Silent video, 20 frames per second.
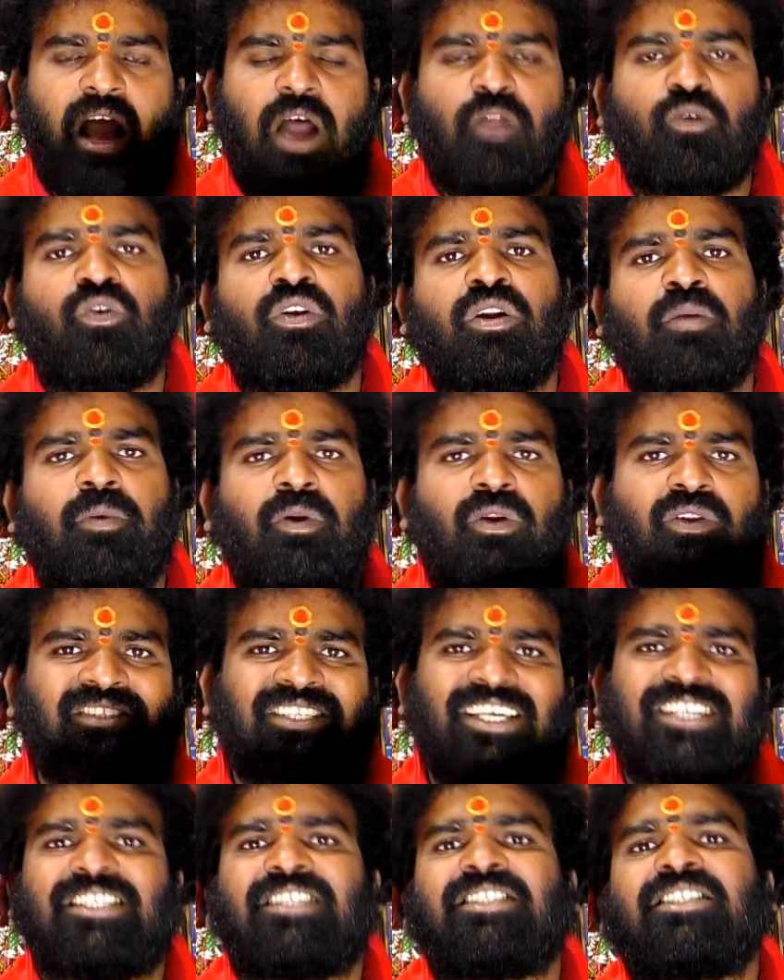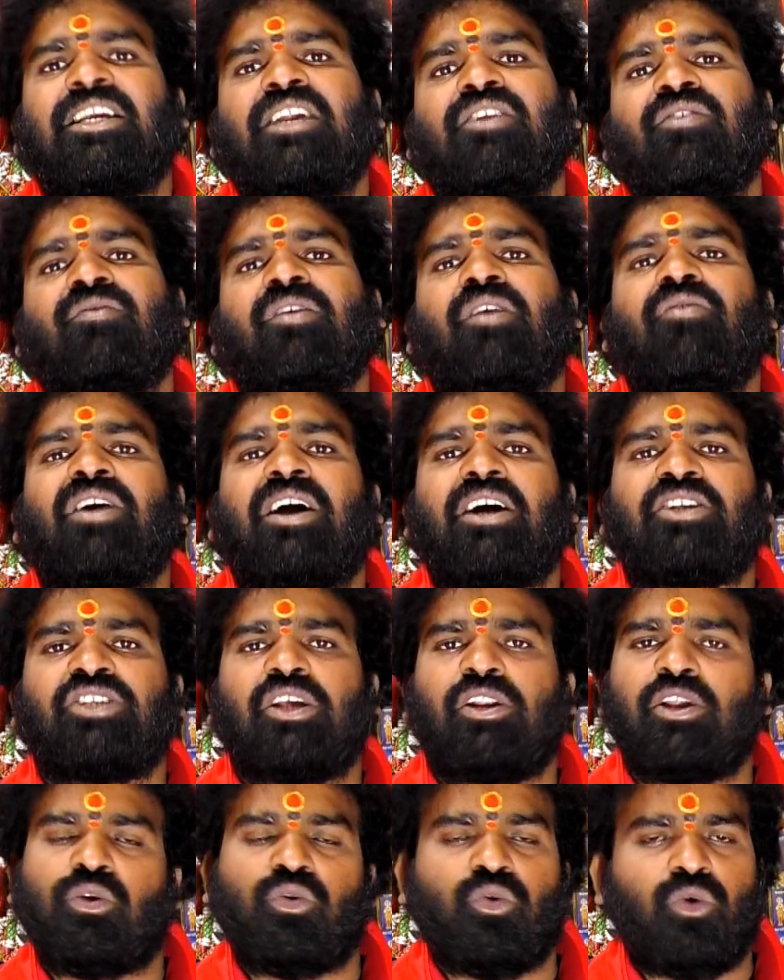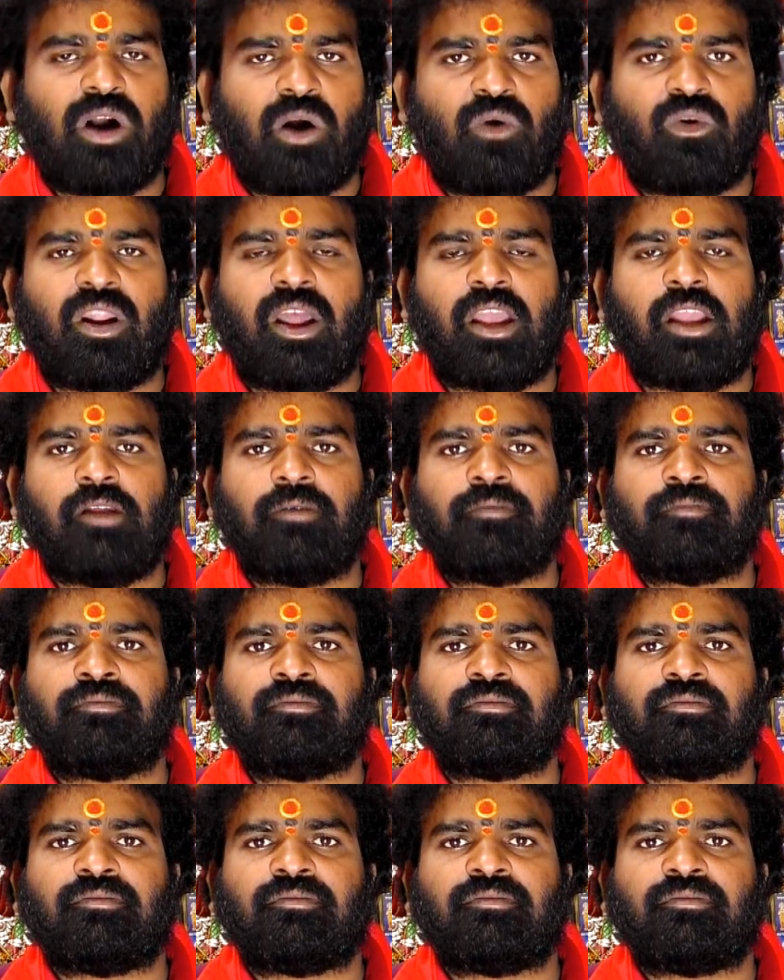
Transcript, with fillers: అనుకున్న పనులు సక్సెస్ అయ్యేటువంటి అవకాశాలు ఎక్కువగా ఉన్నాయి